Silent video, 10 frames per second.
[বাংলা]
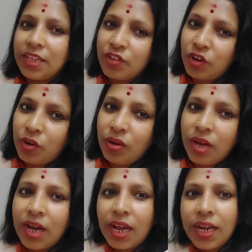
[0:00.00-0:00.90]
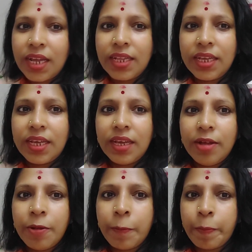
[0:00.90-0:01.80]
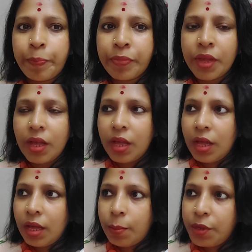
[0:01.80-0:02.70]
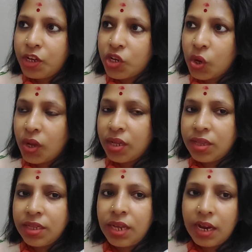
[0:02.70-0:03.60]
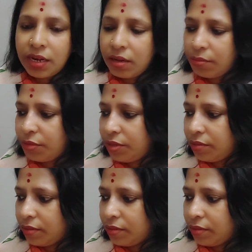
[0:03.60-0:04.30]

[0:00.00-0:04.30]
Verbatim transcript: চলো কালকে থেকে বেশ কয়েকদিন আর আমি